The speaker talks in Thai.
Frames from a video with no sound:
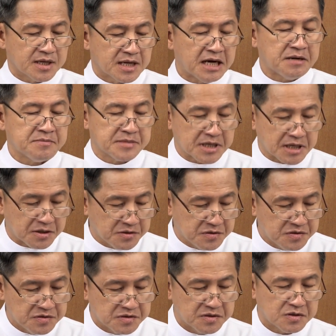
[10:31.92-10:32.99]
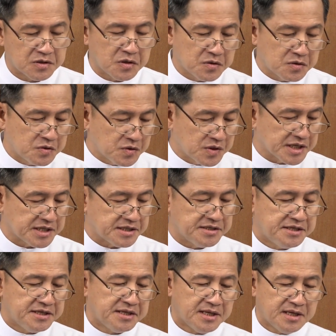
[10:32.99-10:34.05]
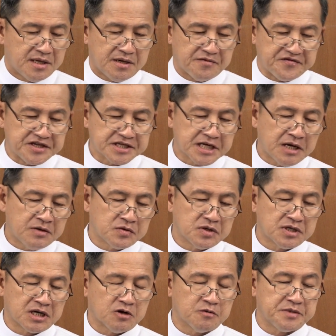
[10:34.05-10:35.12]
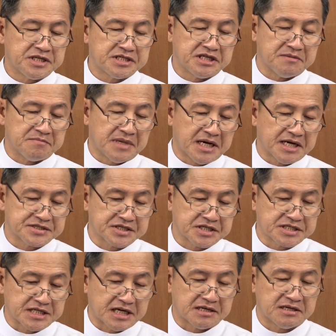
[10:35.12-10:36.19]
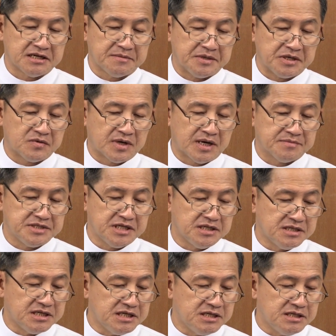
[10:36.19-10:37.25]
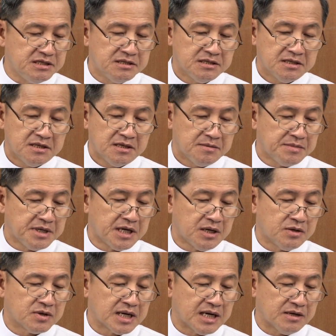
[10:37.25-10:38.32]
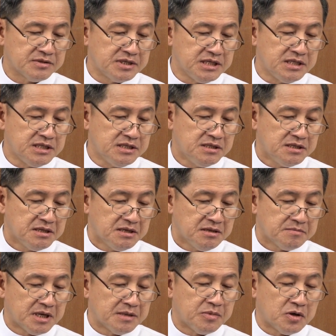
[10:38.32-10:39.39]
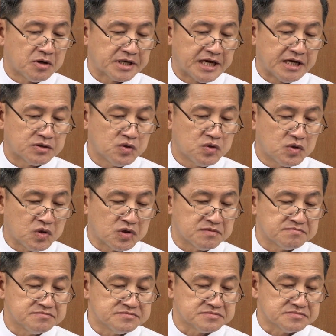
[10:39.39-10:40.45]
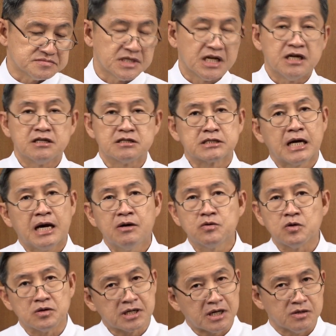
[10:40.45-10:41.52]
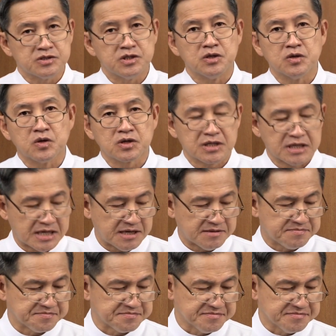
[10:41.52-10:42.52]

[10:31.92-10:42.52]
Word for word: ข้ามเขาลงห้วยฝีเท้าของเขาเป็นสิ่งมหัศจรรย์และเป็นความยินดี เมื่อเอาข่าวดีมาบอกแก่ทุกคน เท้าของเขาจึงงดงาม